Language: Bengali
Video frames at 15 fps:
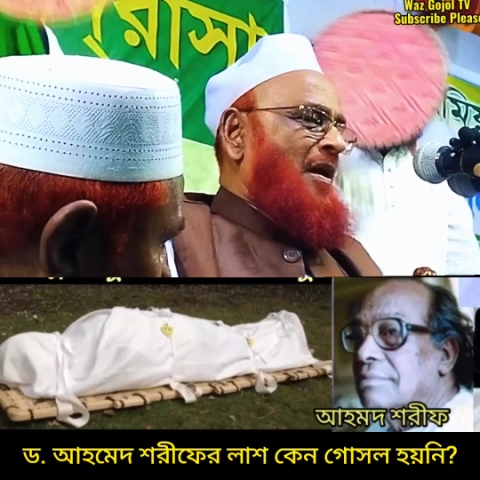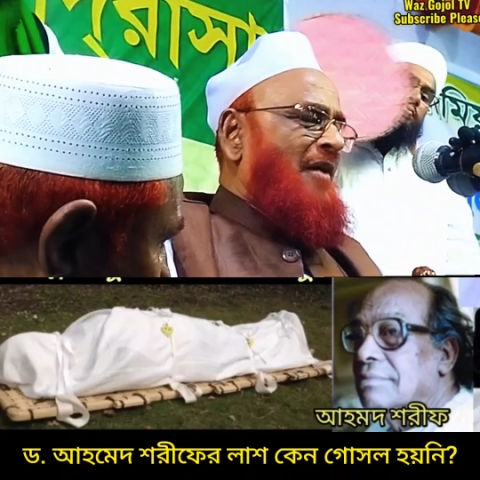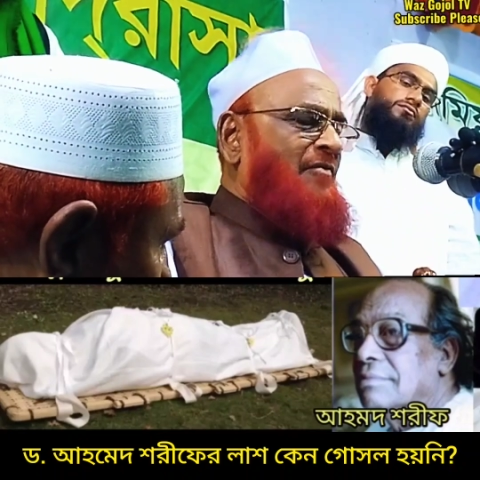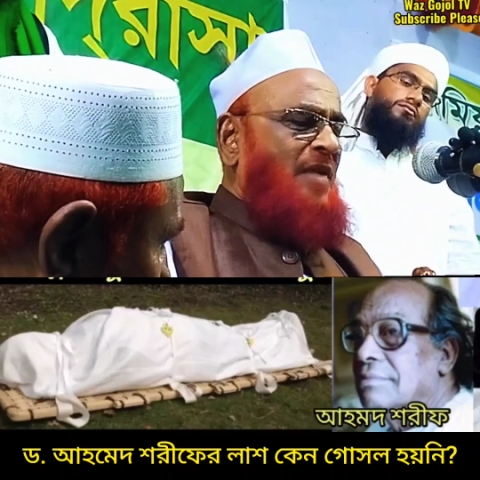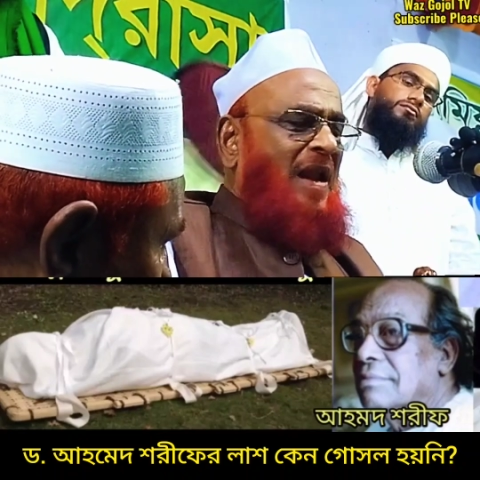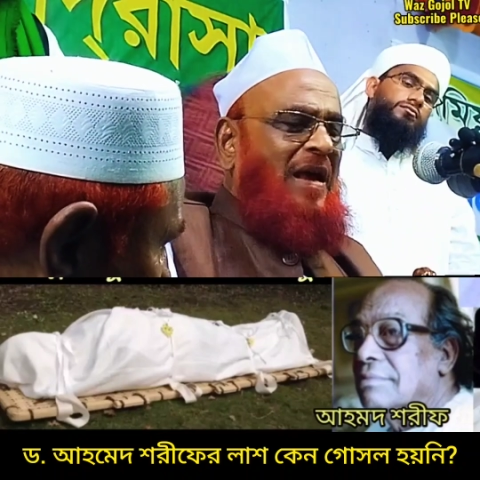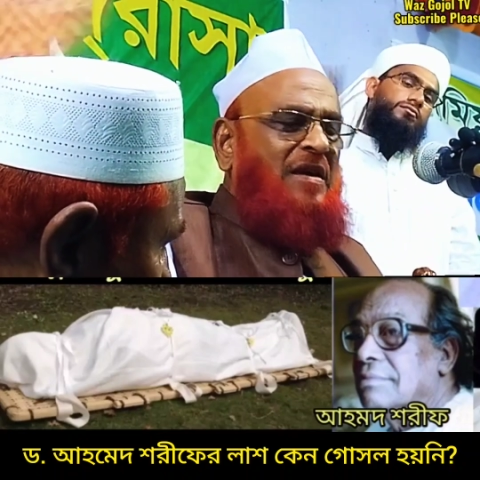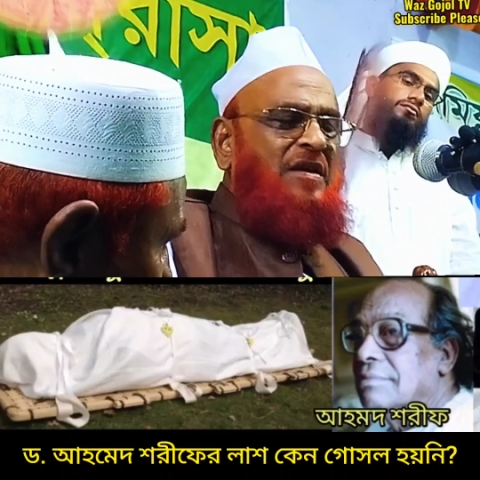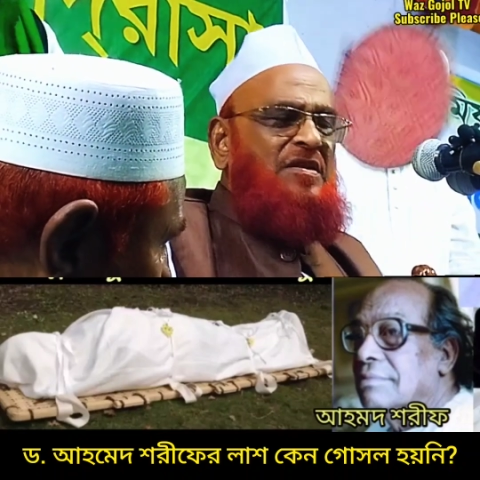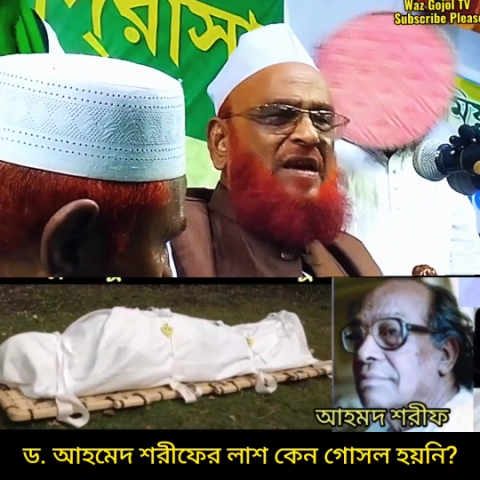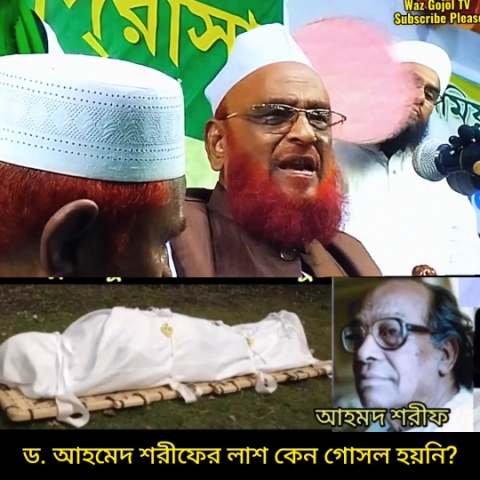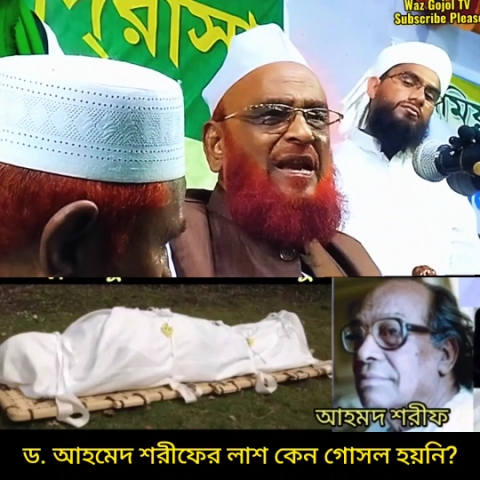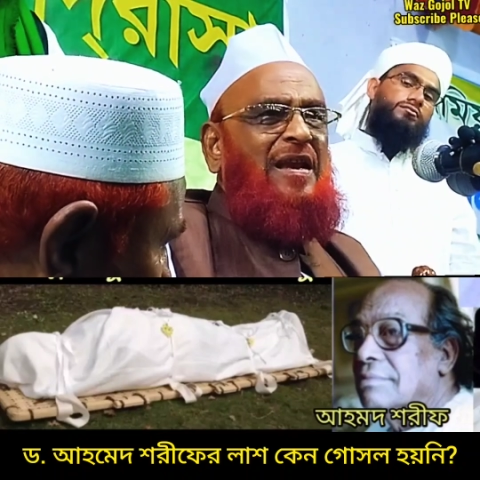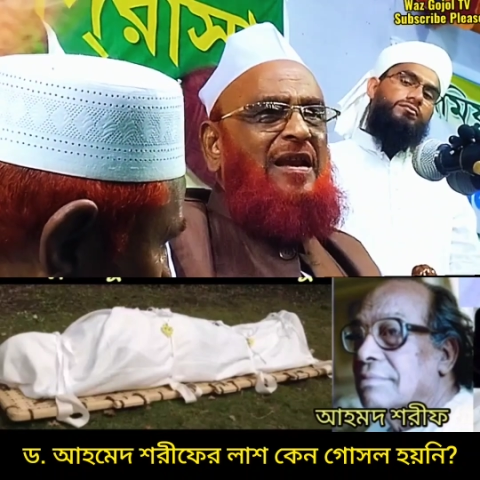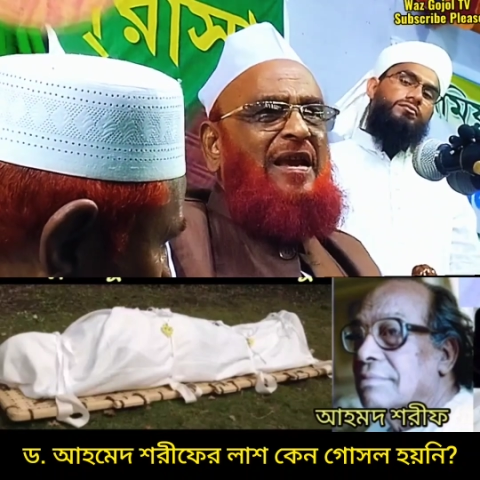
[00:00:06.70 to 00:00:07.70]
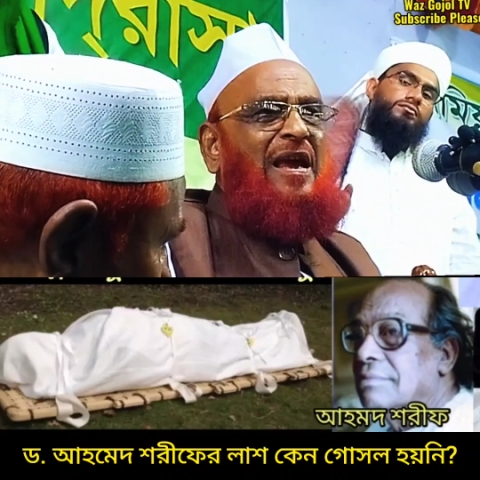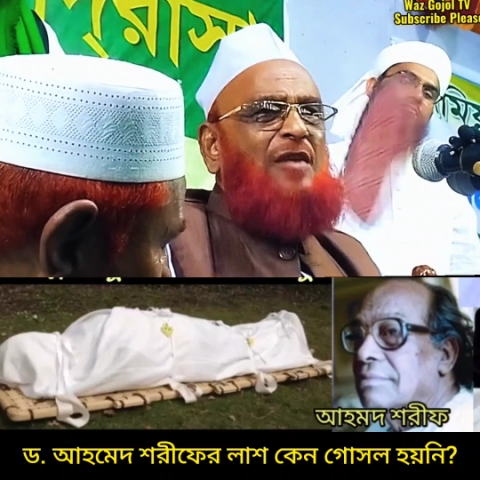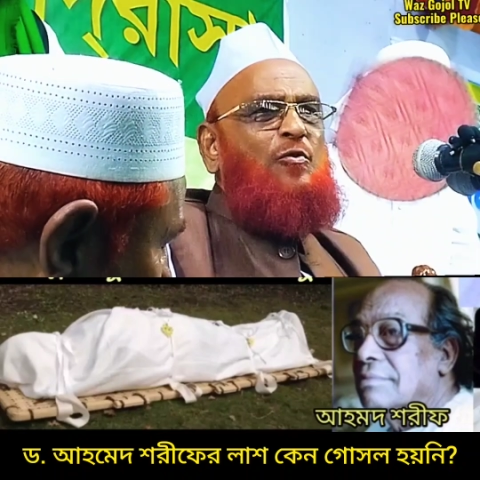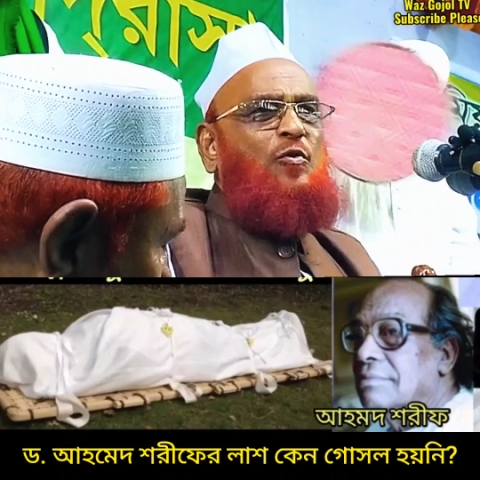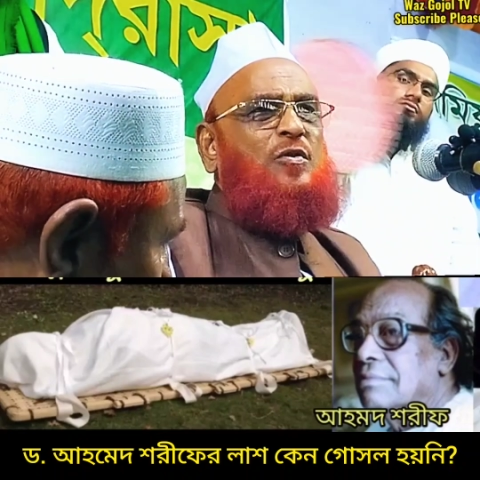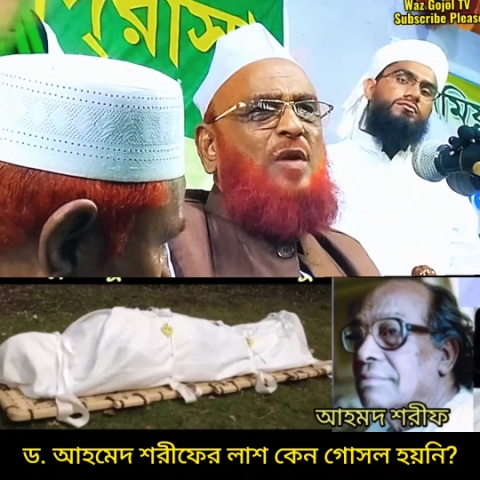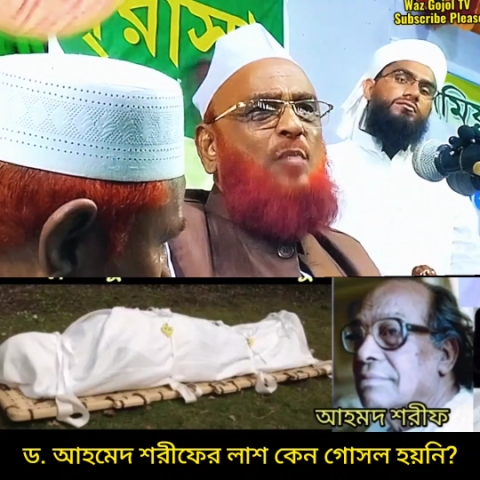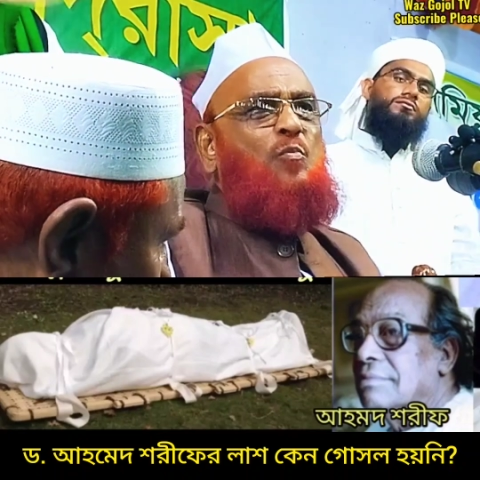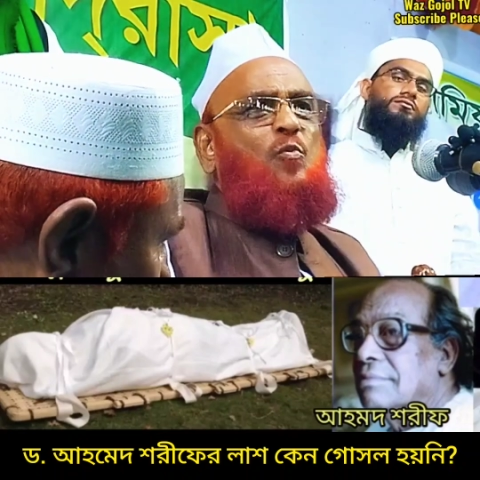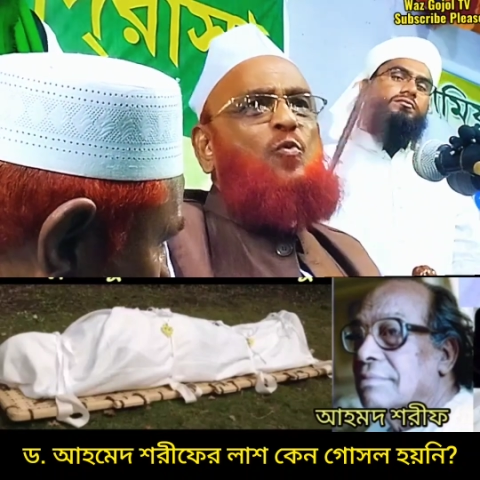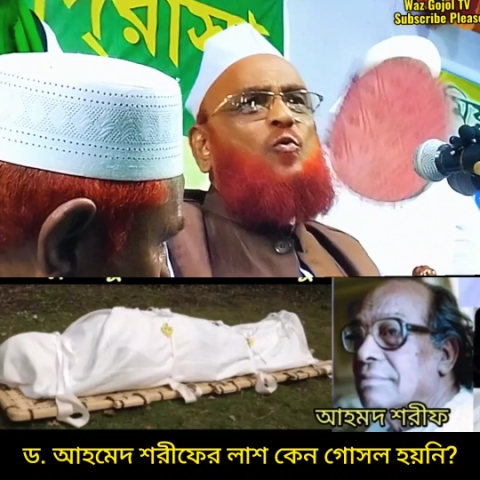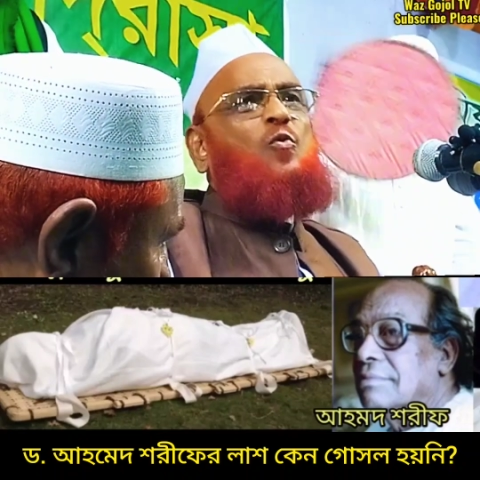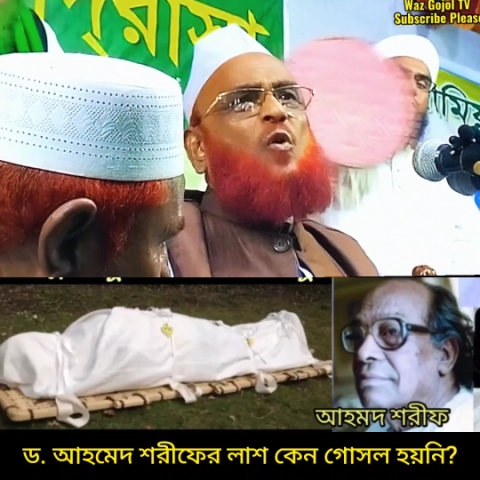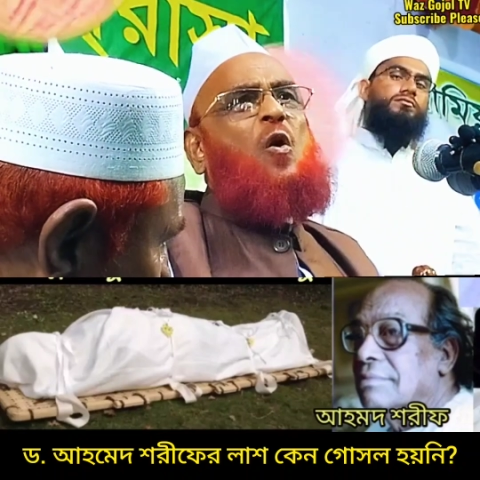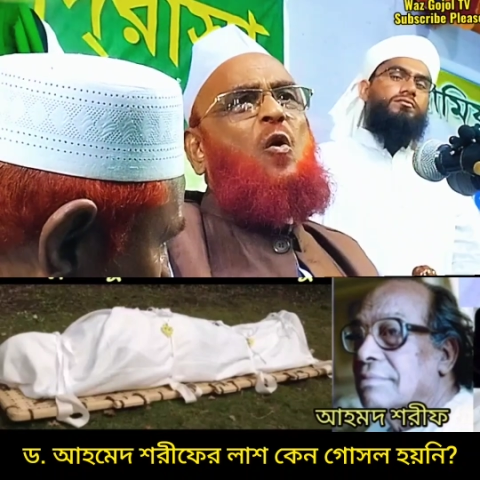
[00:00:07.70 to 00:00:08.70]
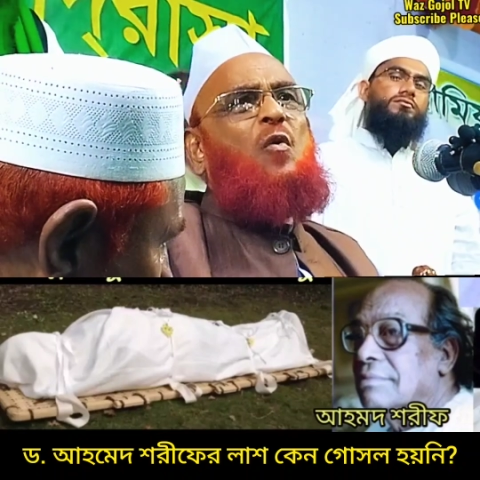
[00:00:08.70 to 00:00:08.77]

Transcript: ওনারা কি জানেন এই লোকটা মূর্খ